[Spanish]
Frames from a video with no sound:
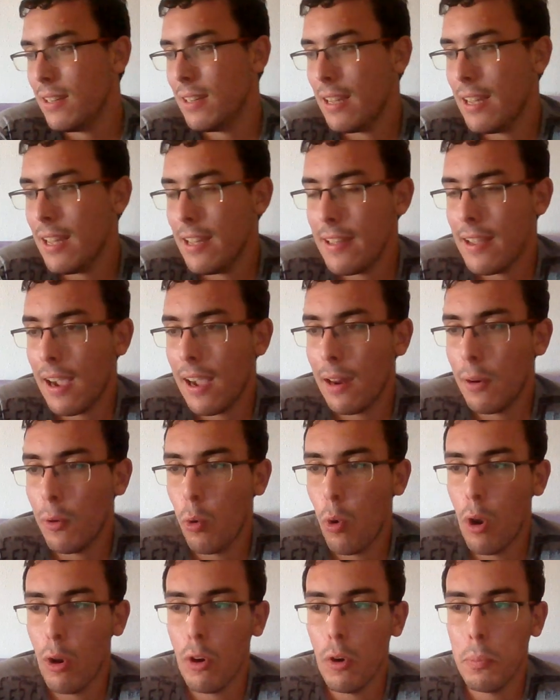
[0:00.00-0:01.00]
Y ya el
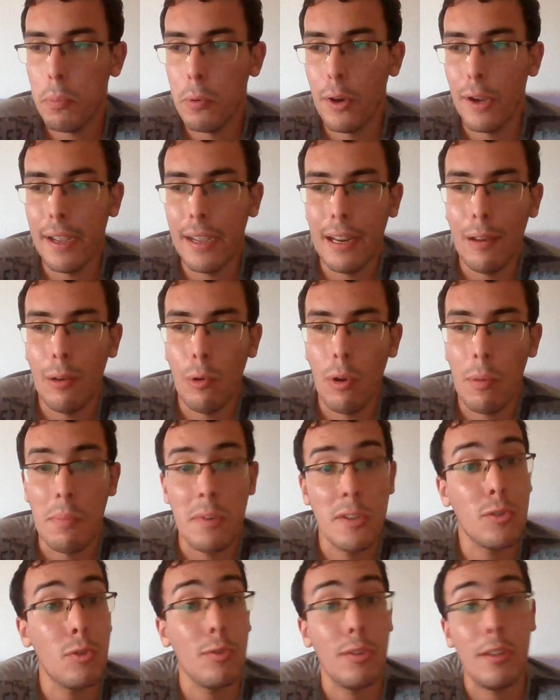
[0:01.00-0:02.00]
juego pues lo han
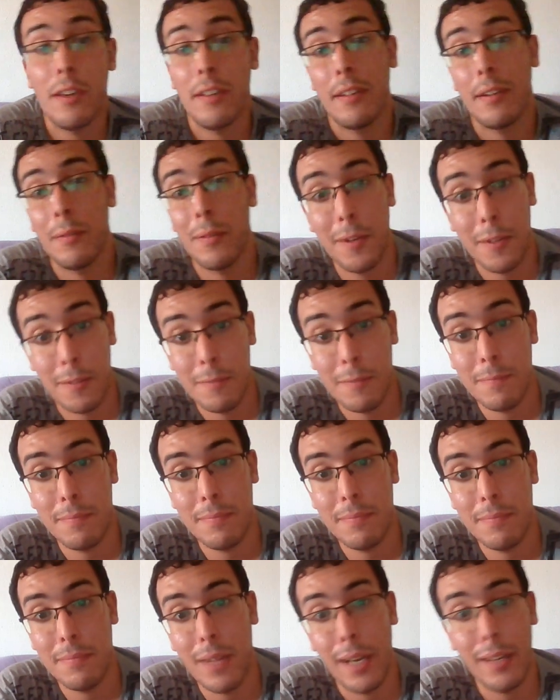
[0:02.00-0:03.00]
visto y tiene downgrade
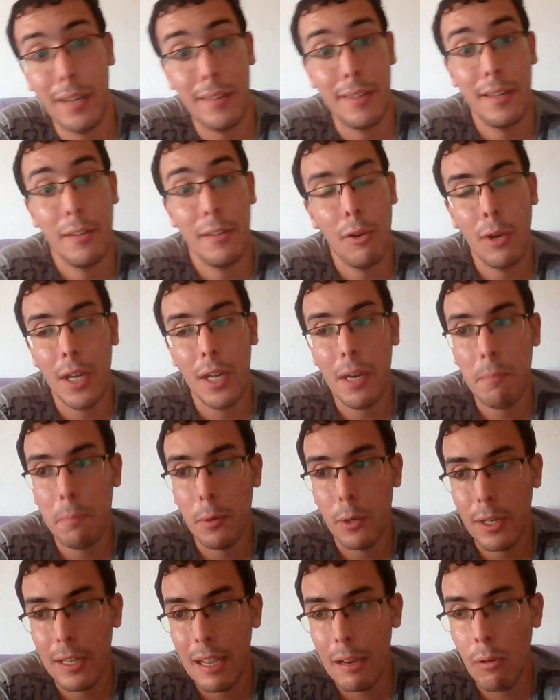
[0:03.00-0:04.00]
Vale, tiene downgrade
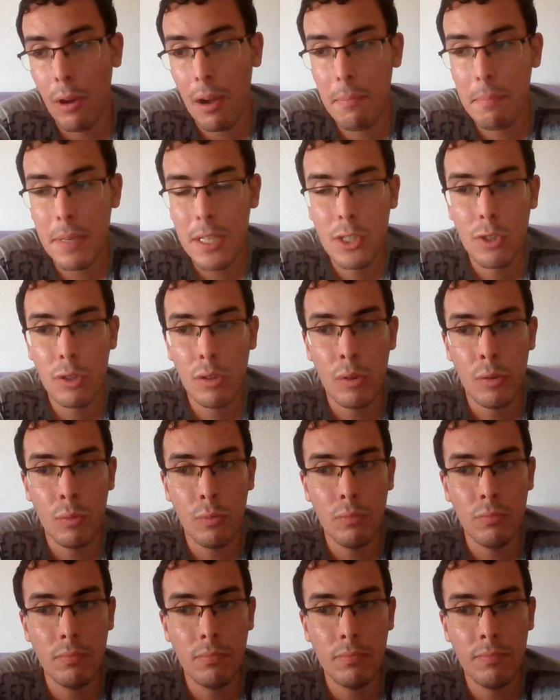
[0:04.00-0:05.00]
porque lo han visto en,
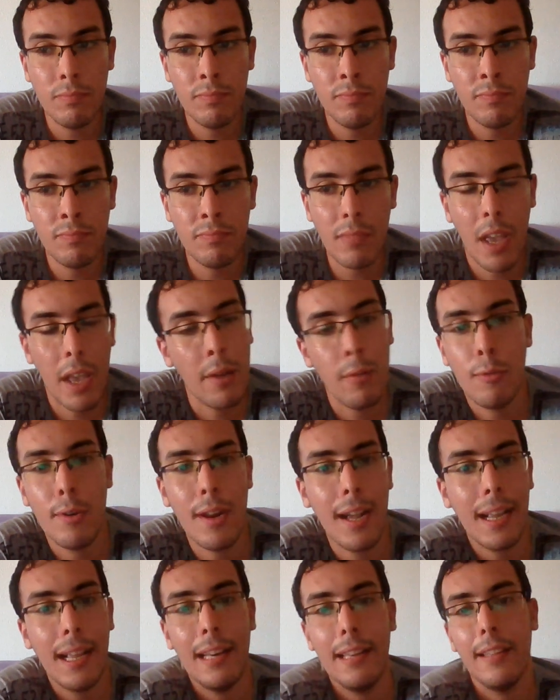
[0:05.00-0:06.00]

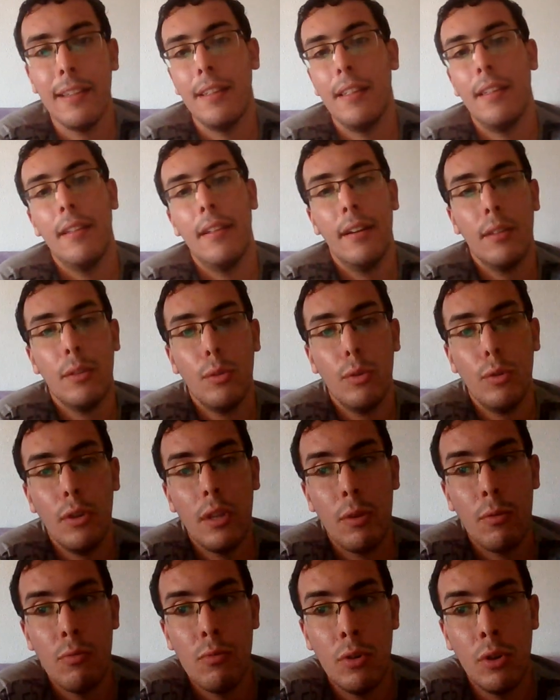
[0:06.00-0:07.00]
una calidad de directo
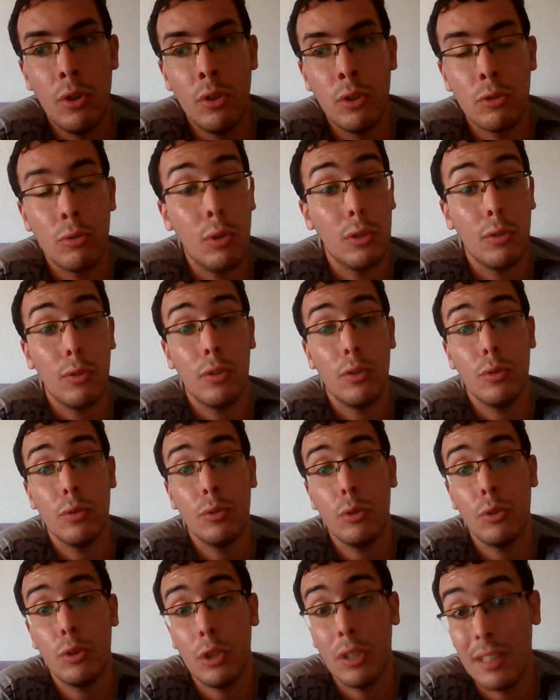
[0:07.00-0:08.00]
de unos
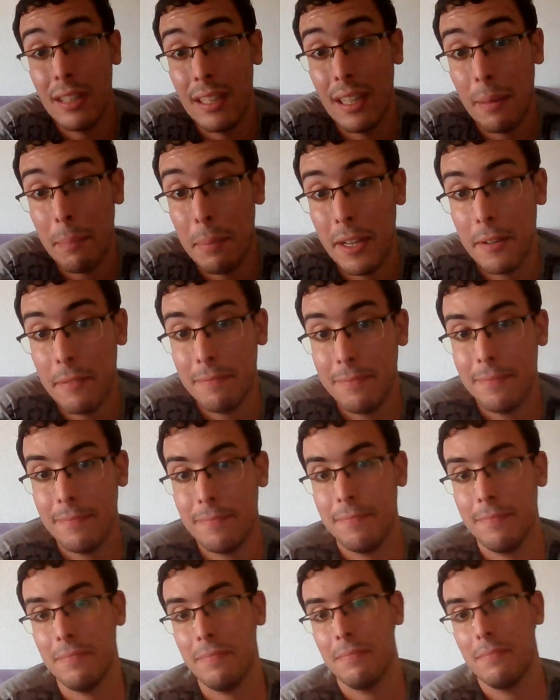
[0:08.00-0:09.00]
480p.
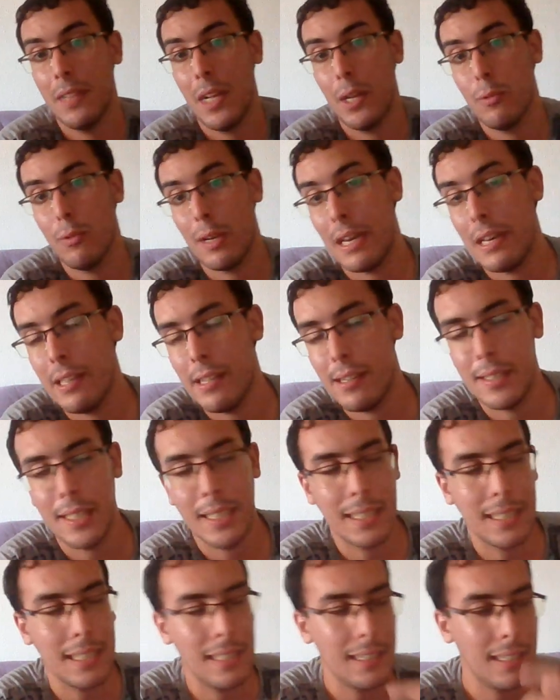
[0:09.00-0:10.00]
Vale, una calidad
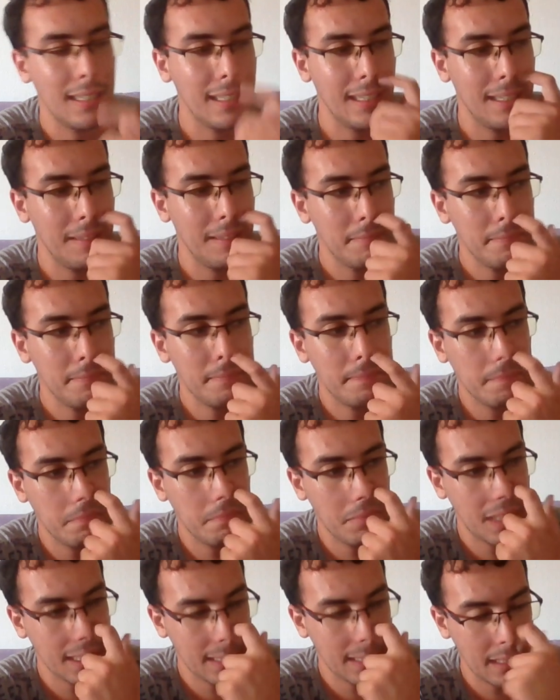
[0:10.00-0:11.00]
bastante,
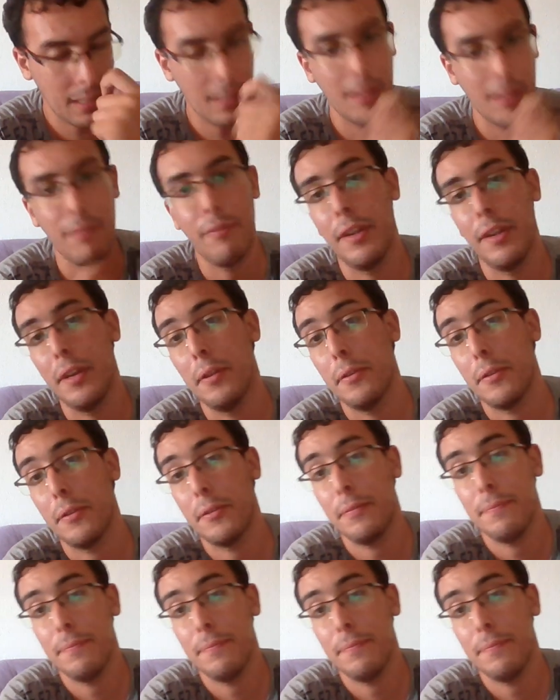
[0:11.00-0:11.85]
bastante inferior.